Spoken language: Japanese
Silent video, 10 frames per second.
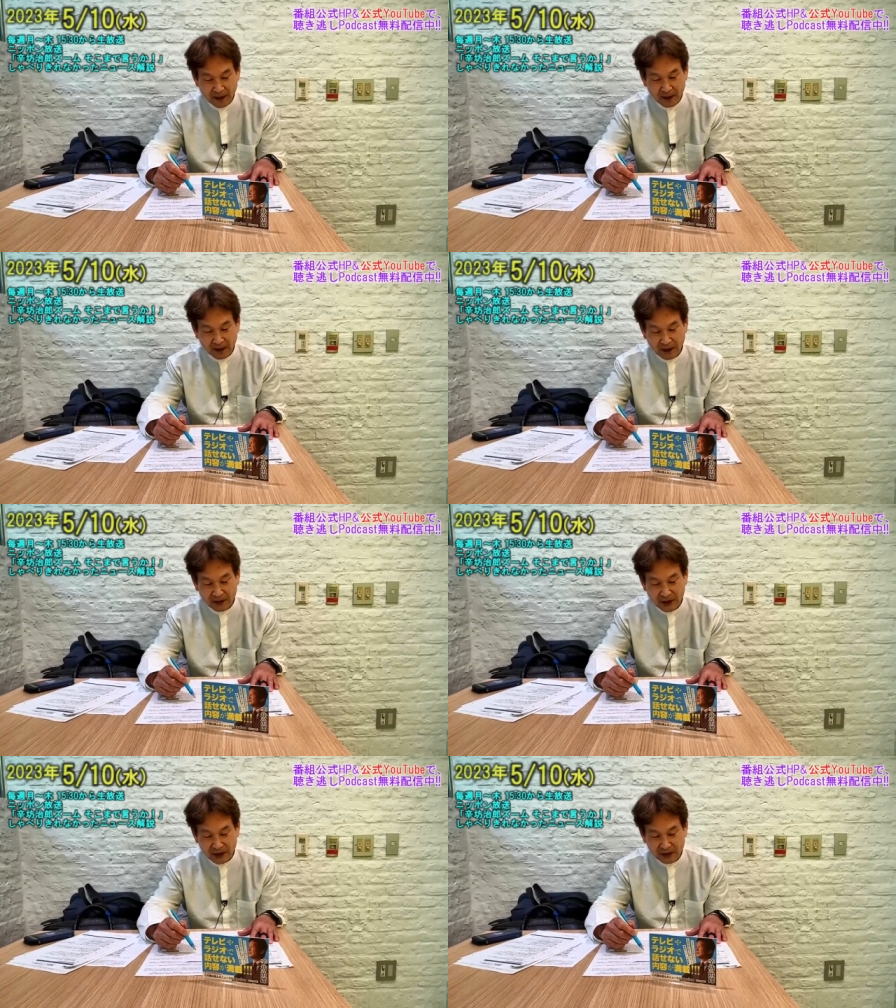
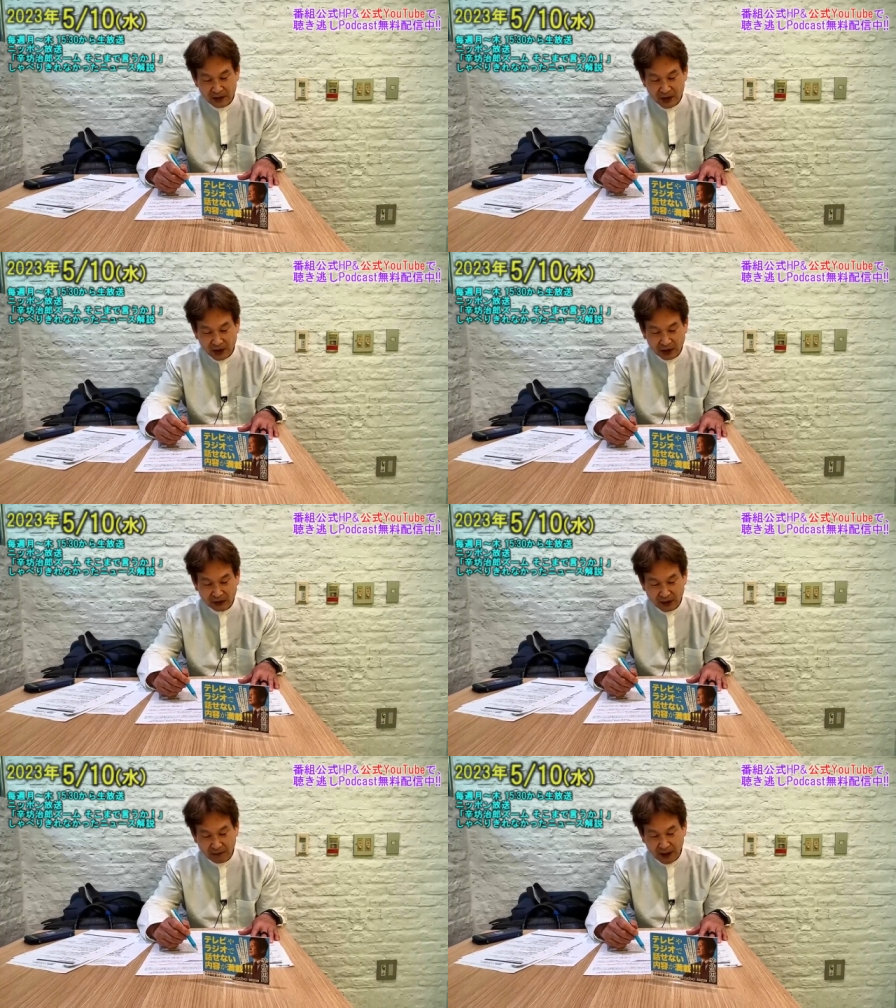えー、実質賃
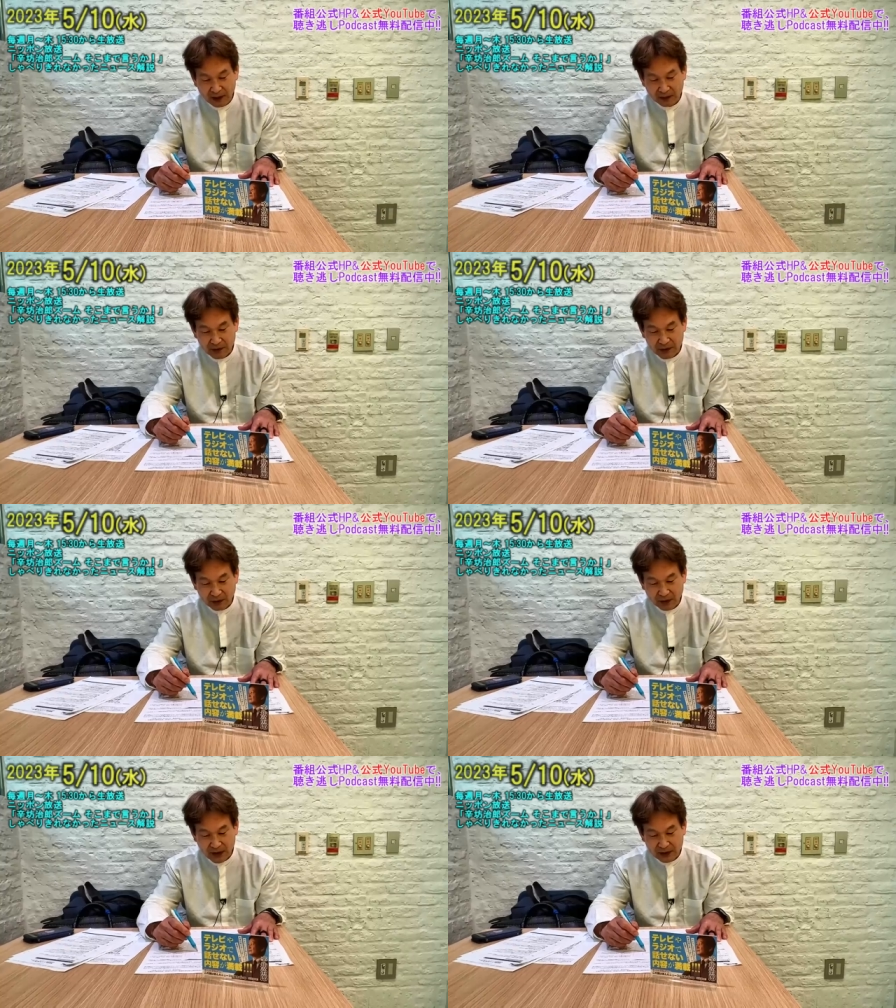金は前の年
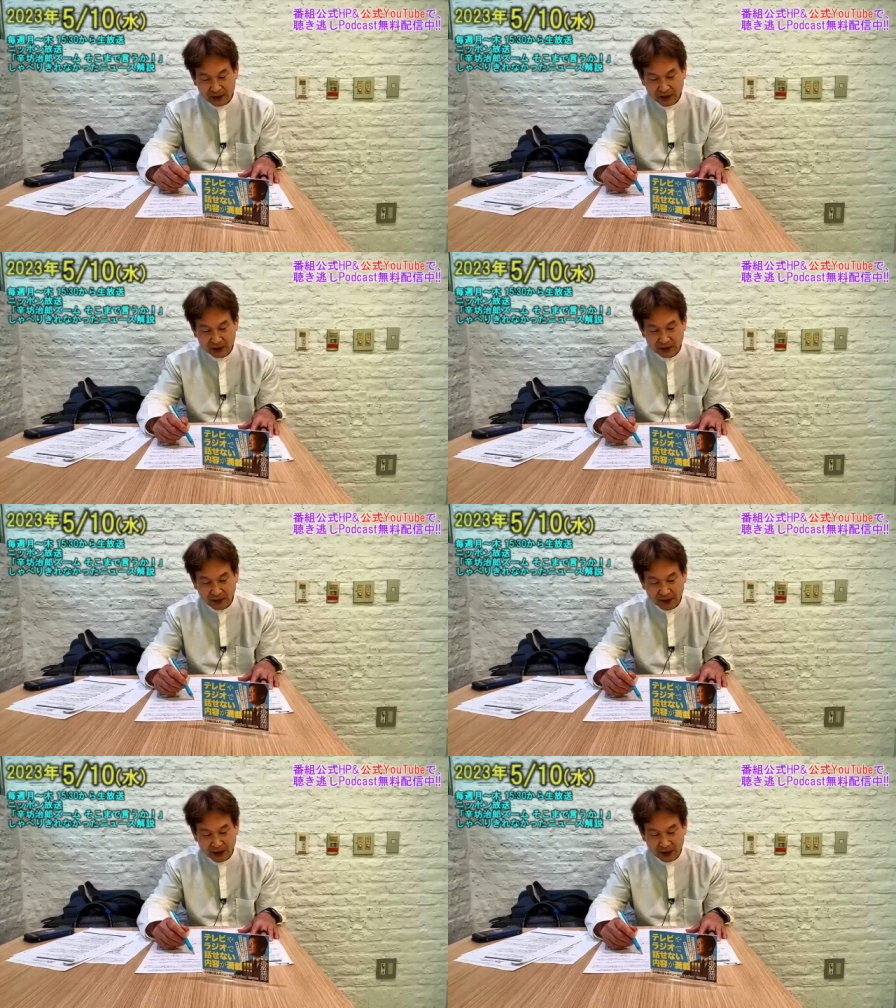の同じ月に比
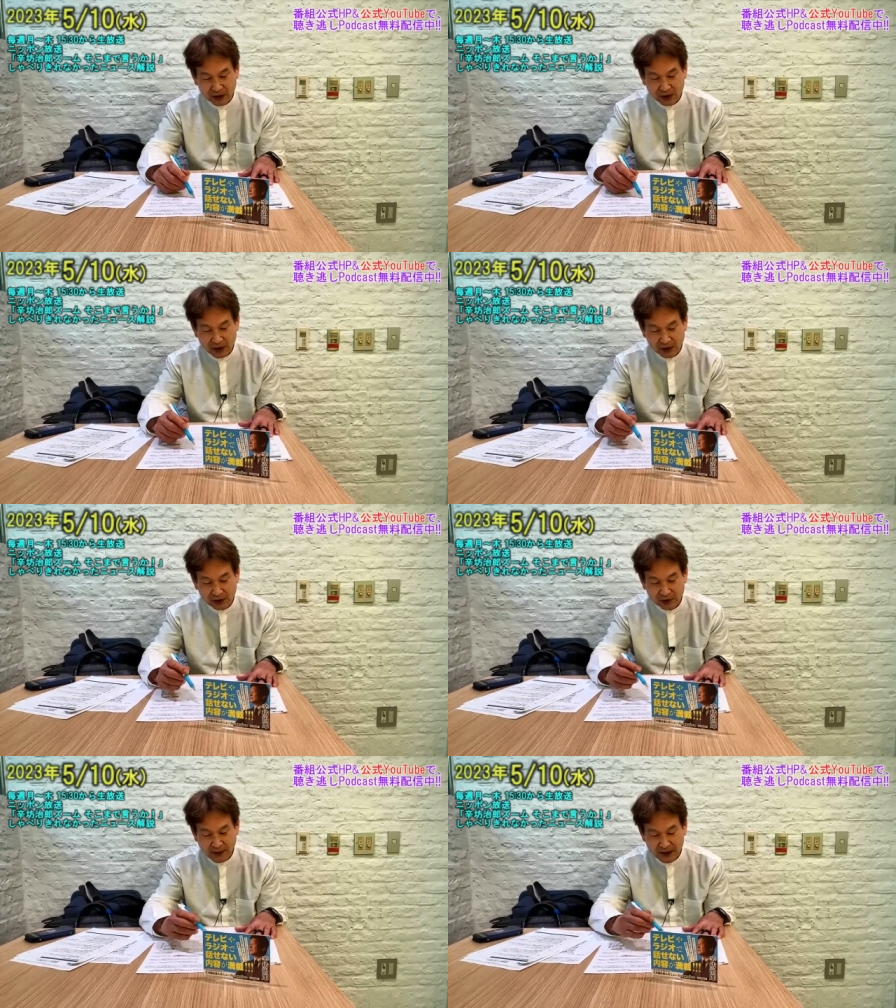べて にてん
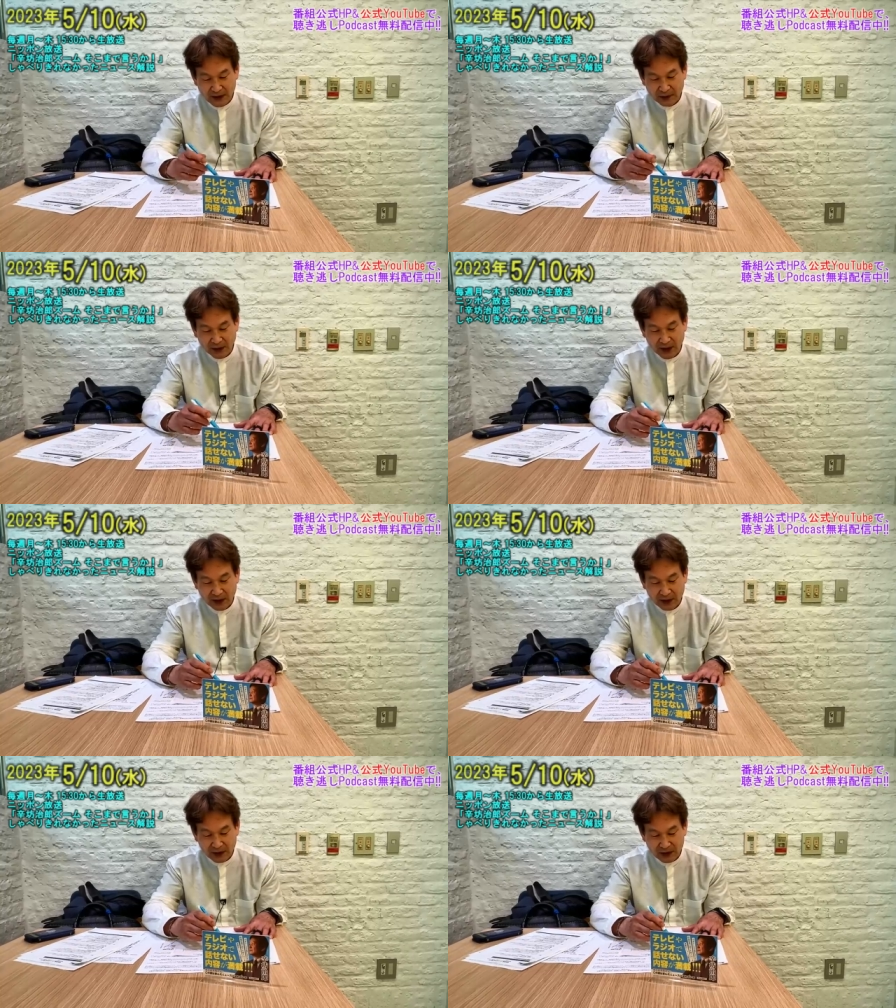きゅうパーセント
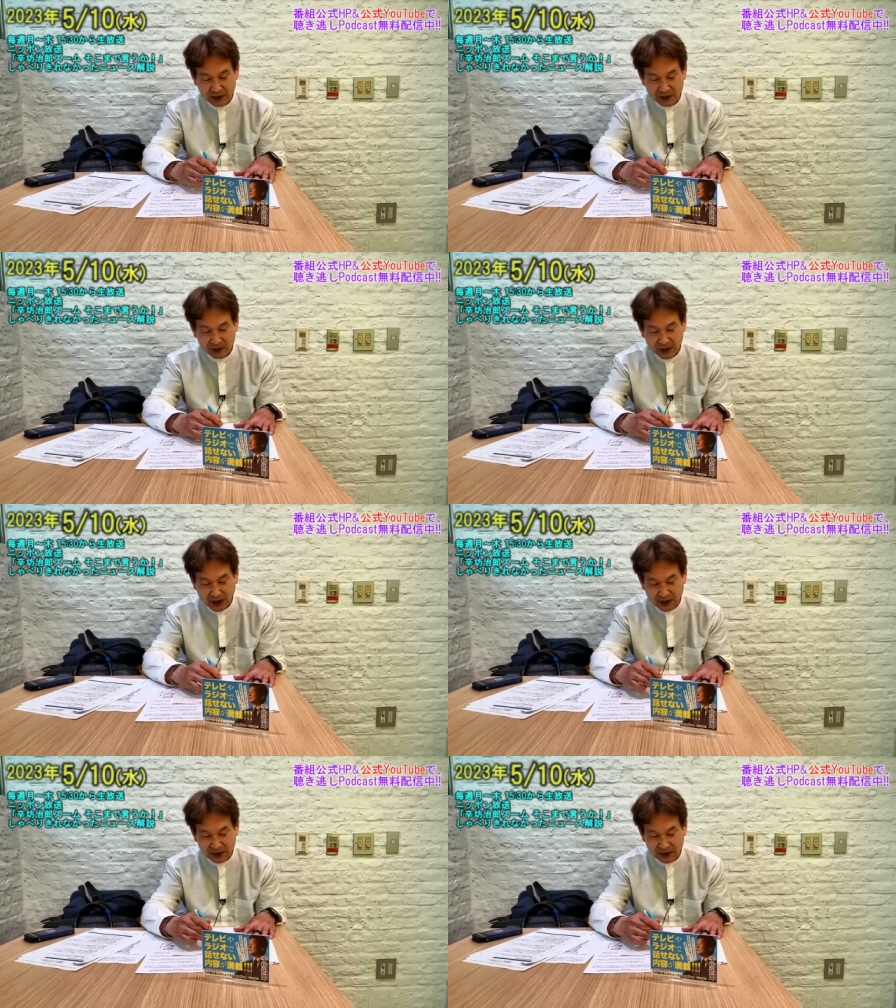減り、じゅうに
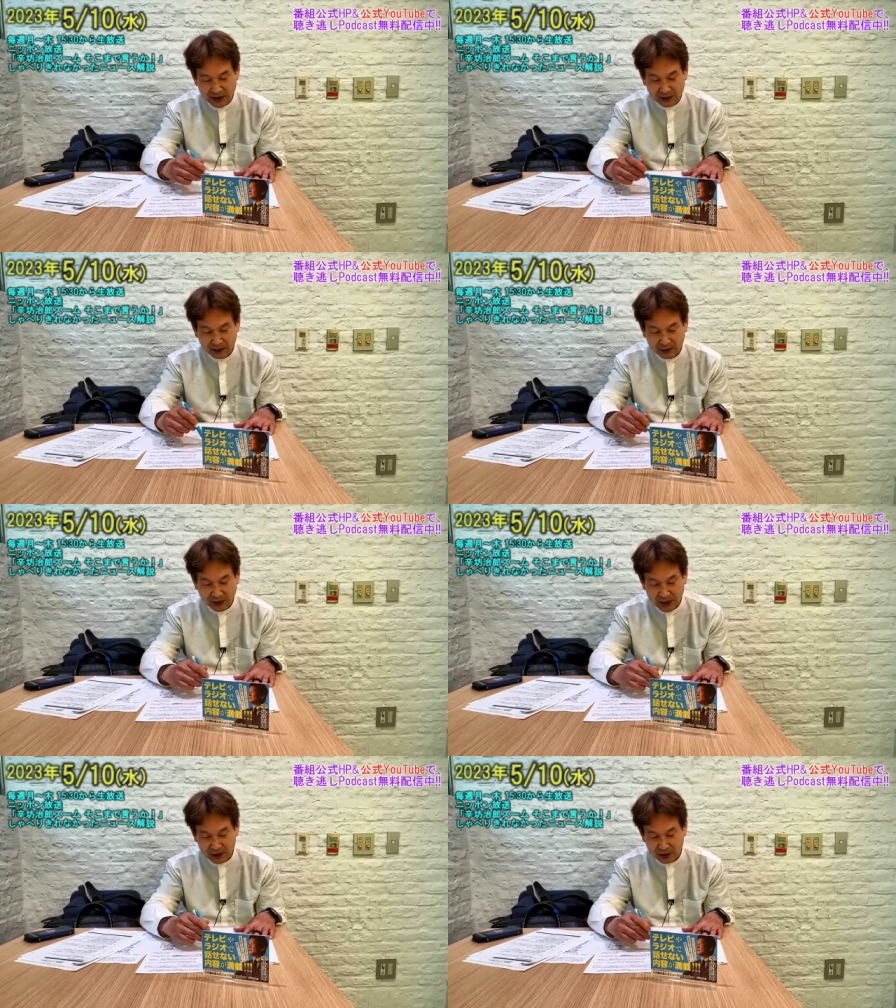かげつ連続
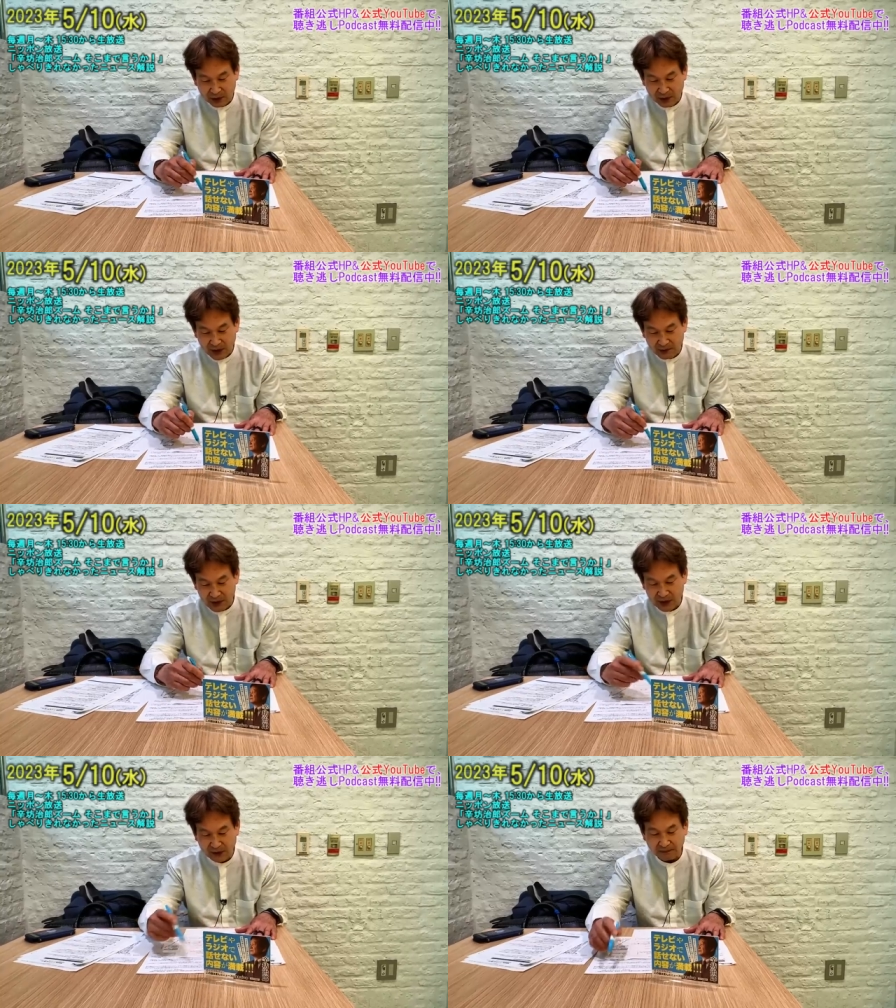の減少となり
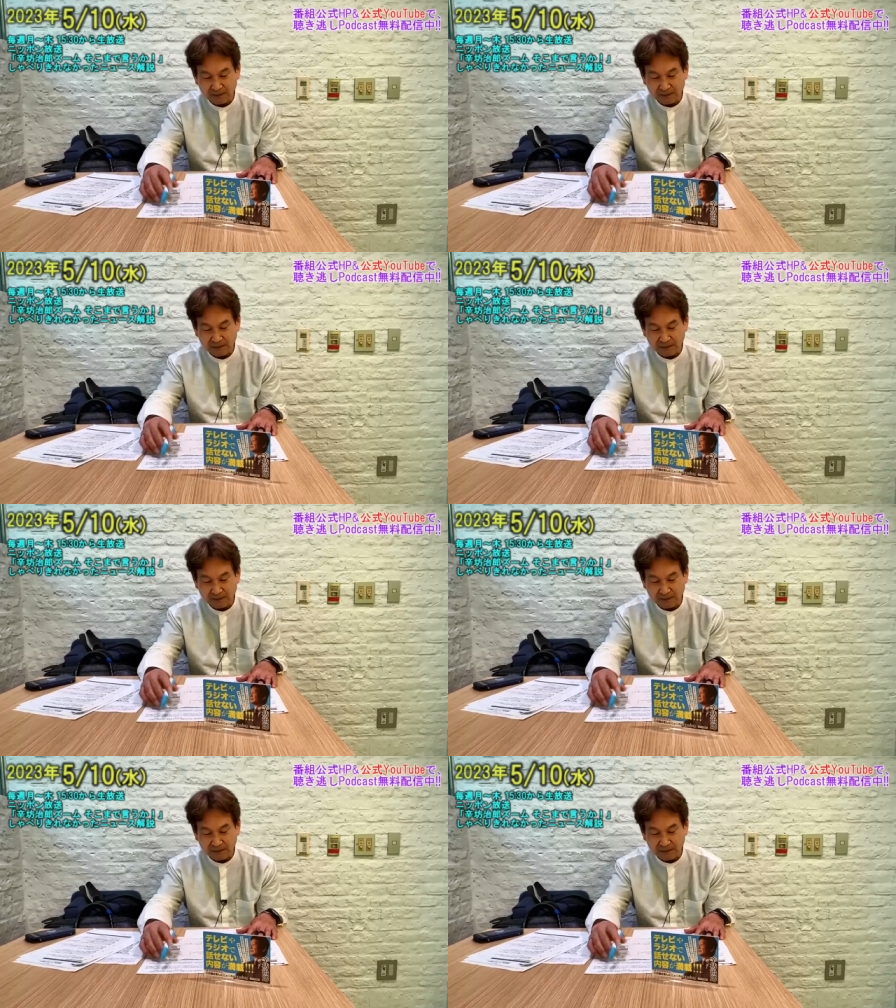ました。